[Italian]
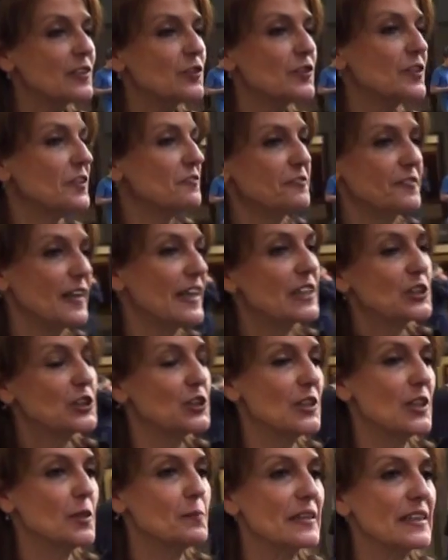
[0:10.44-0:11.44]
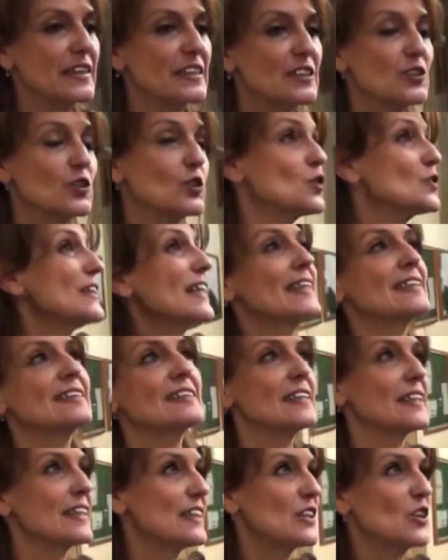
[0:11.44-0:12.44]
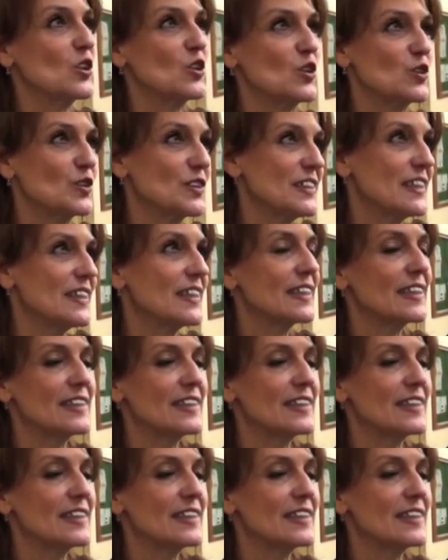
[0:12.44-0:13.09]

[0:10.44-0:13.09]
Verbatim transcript: non è facile perché sono tante le cose